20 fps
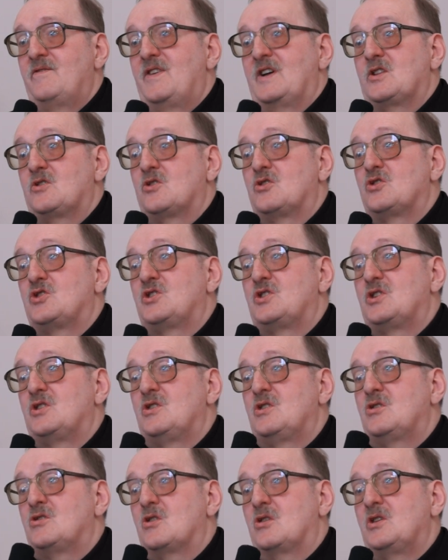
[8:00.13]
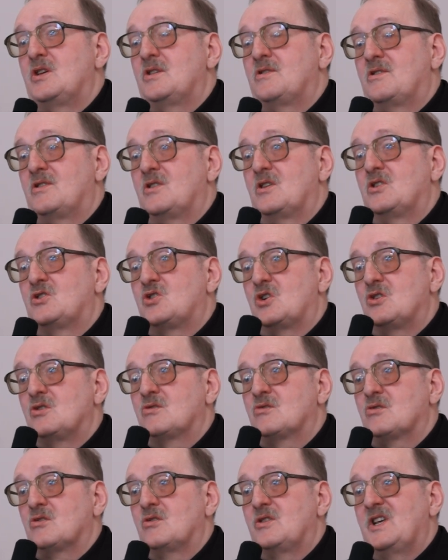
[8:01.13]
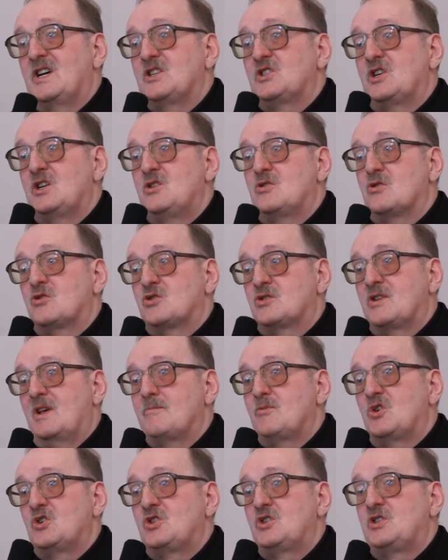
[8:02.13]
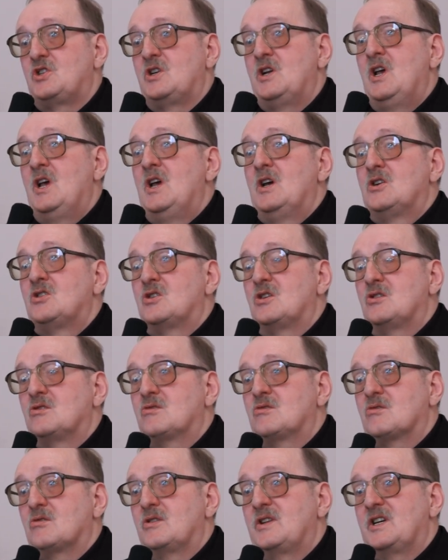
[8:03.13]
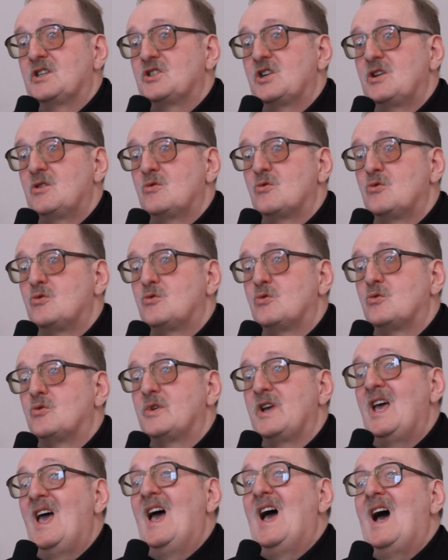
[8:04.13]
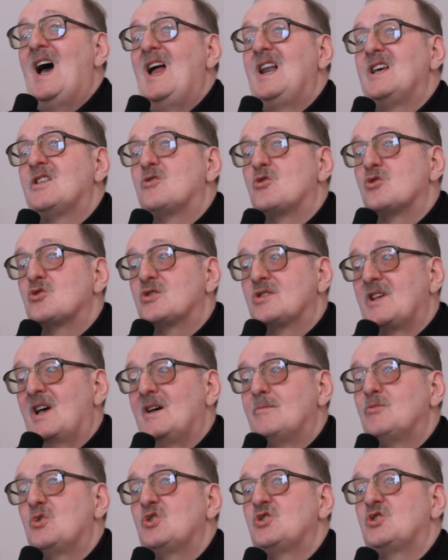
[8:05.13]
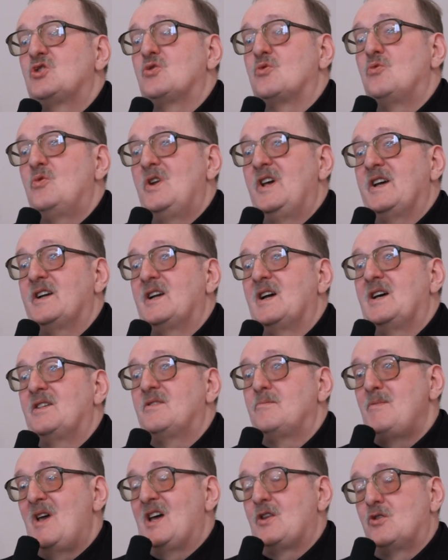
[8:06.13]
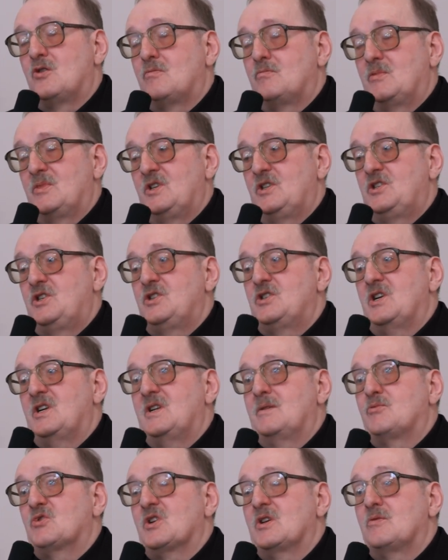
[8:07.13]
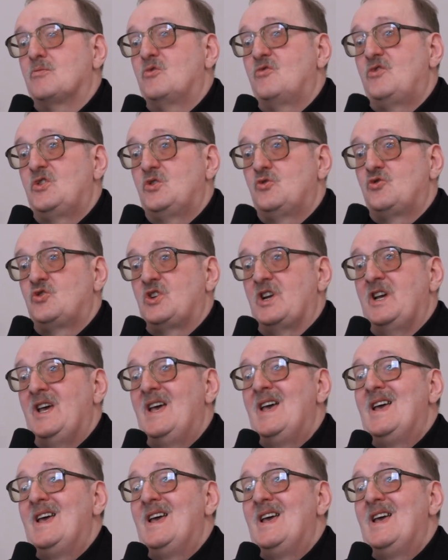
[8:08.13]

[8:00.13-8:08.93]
wartości. I to jest cząstko naszej tożsamości, cząstko naszej kultury, ale tożsamość ulega zmianom. I dzisiaj na przykład mówi się